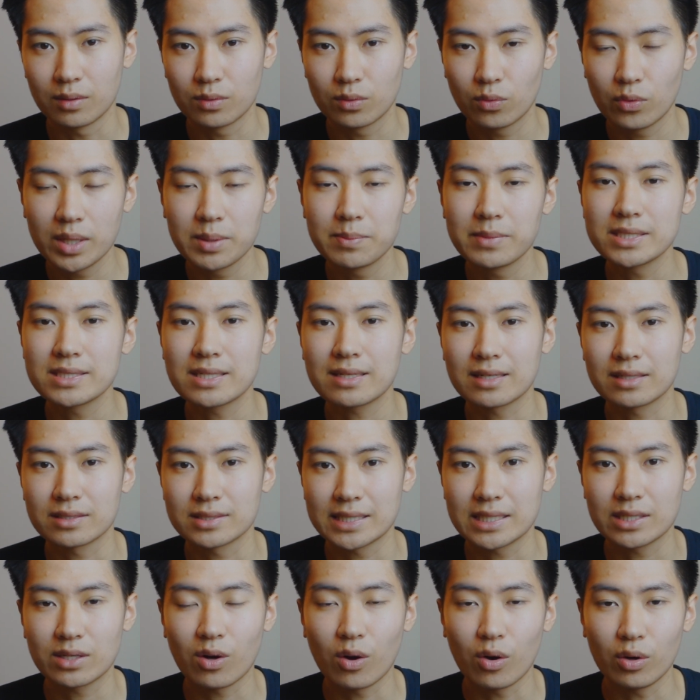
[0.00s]
quên mất rằng là
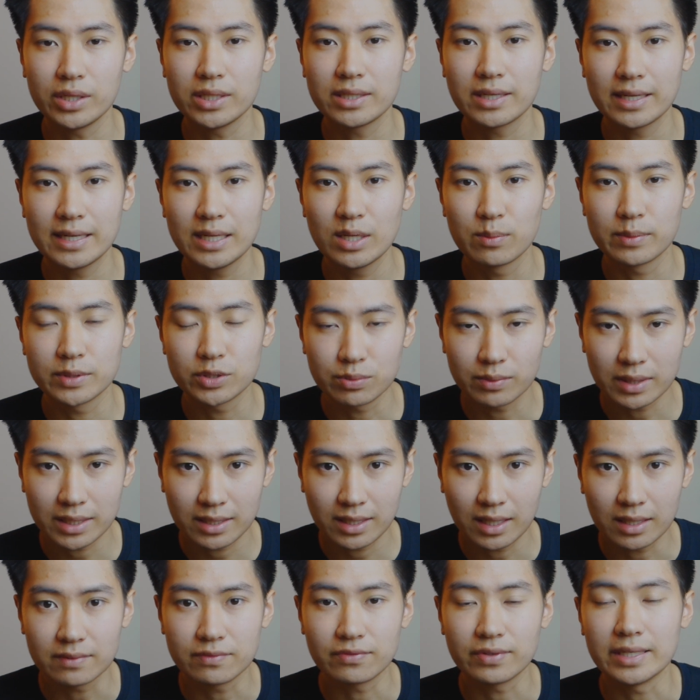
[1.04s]
sẽ có những cái điều mà chúng ta
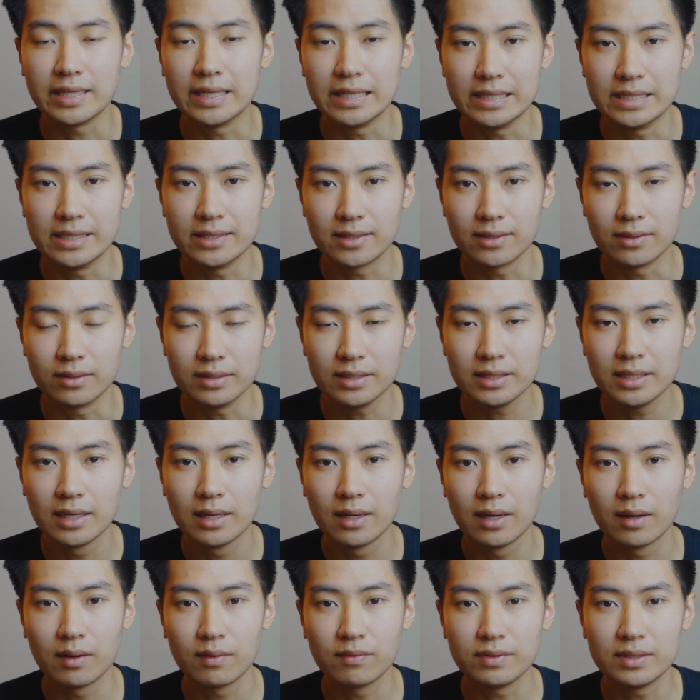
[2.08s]
cần phải để ý tới.
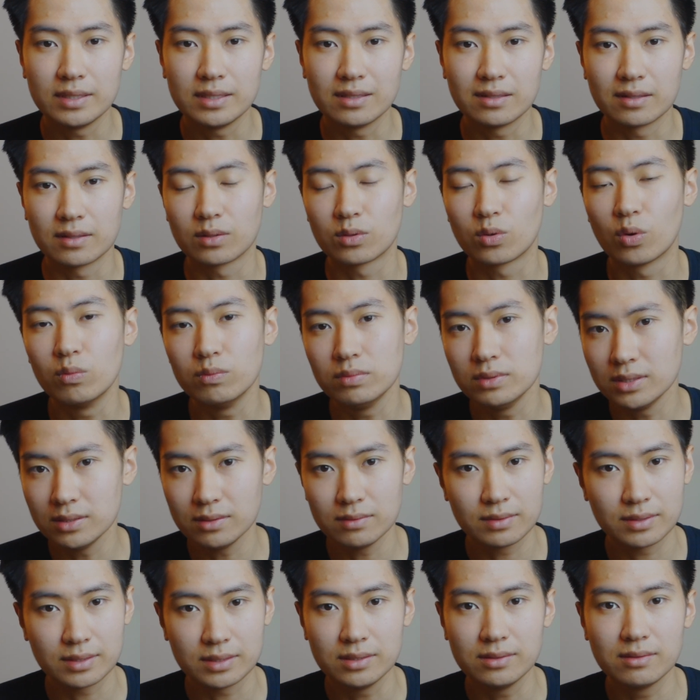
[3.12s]
Vì cũng
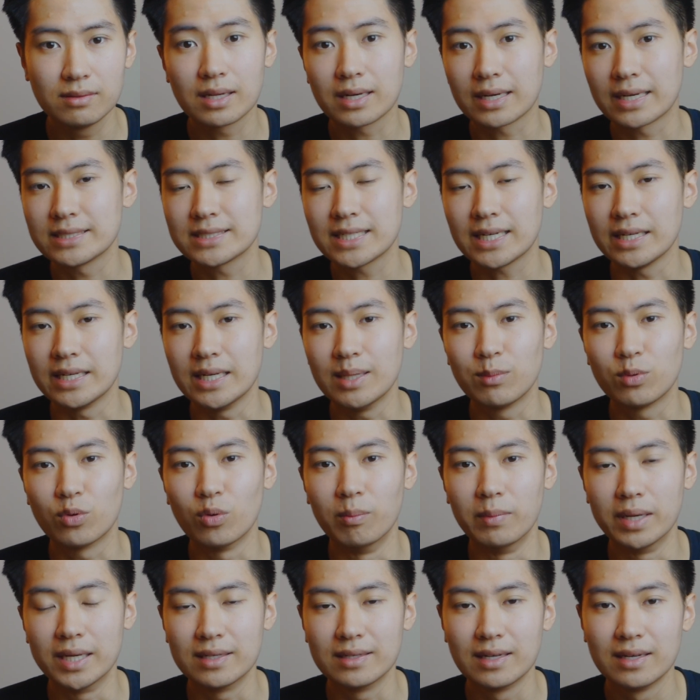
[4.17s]
như là cái trải nghiệm của
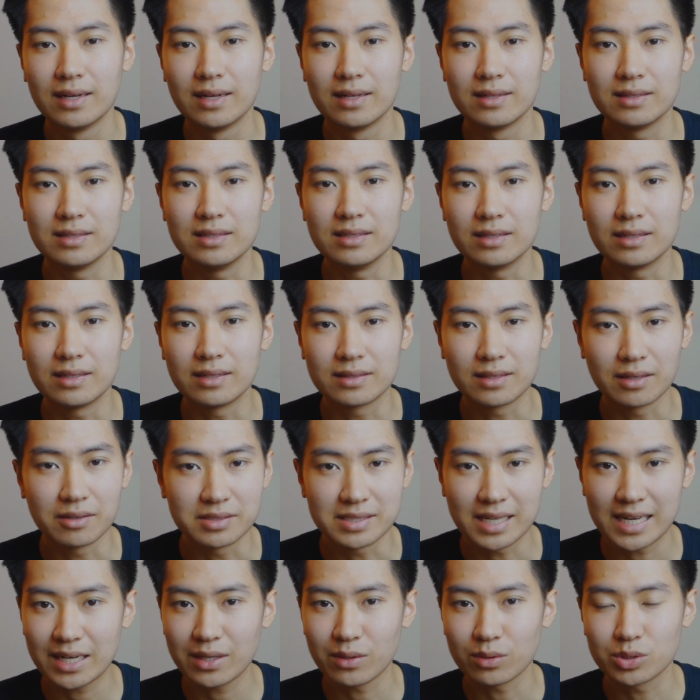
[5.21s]
mình thì thời
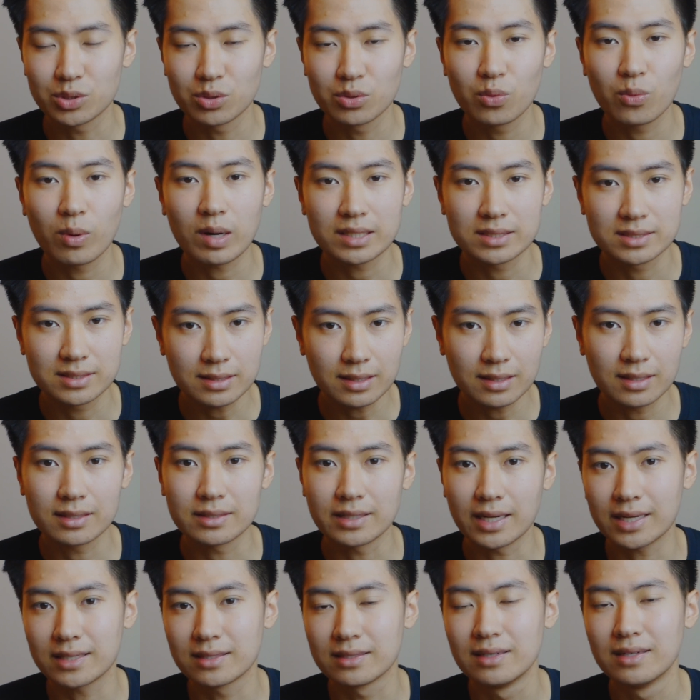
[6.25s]
gian nó trôi qua rất là
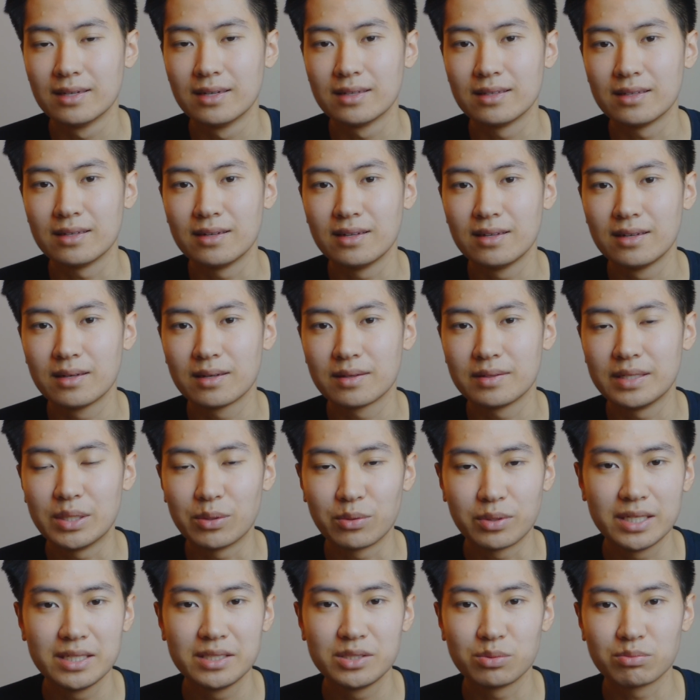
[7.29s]
nhanh, thế nên nhiều
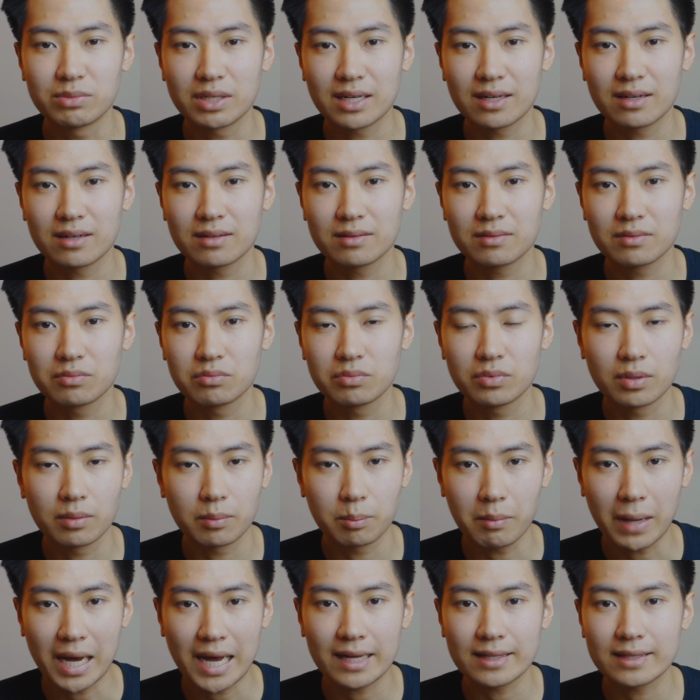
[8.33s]
khi chúng ta
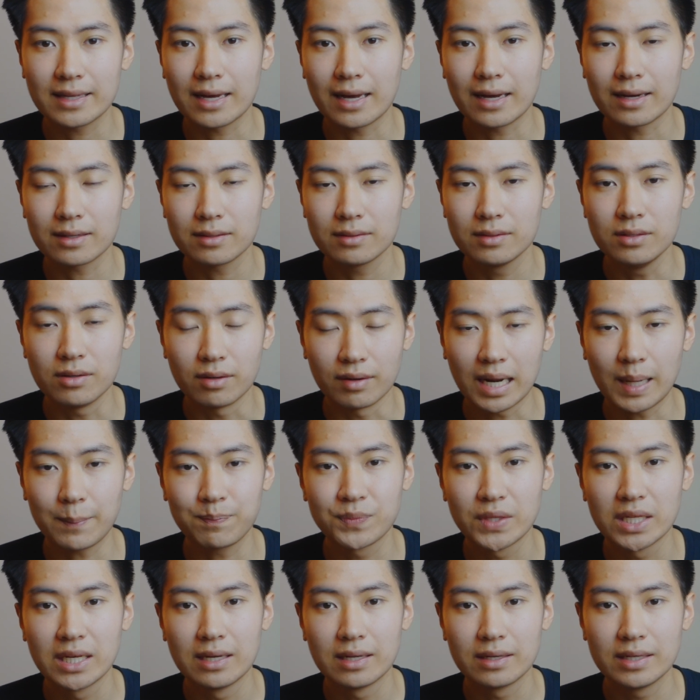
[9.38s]
3 tháng, nửa năm
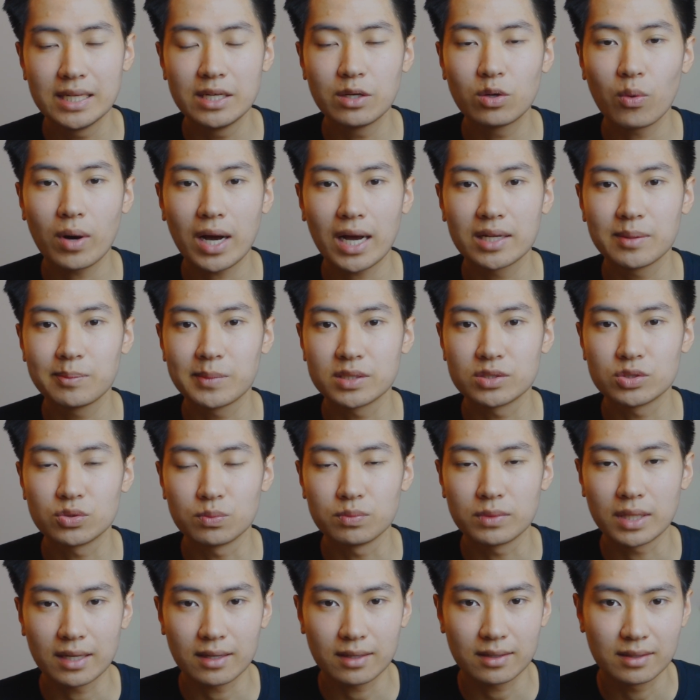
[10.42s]
đi qua nhưng mà
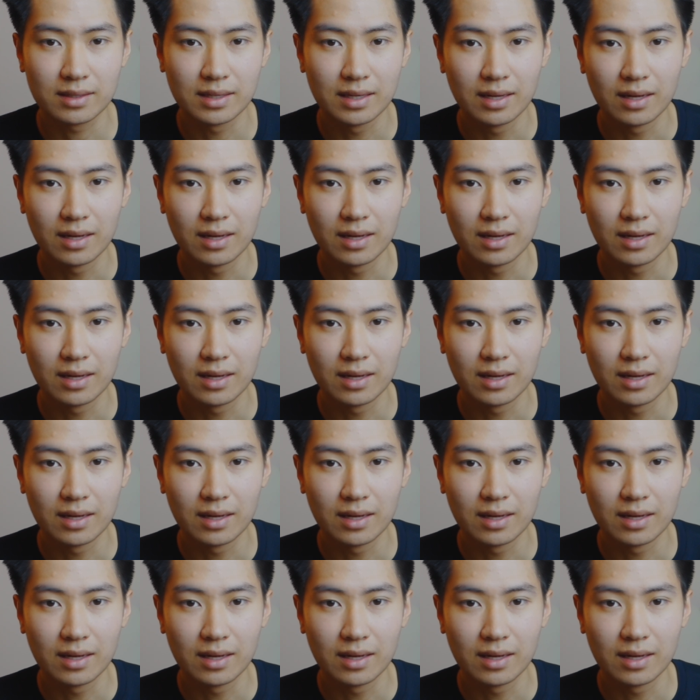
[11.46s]
chúng ta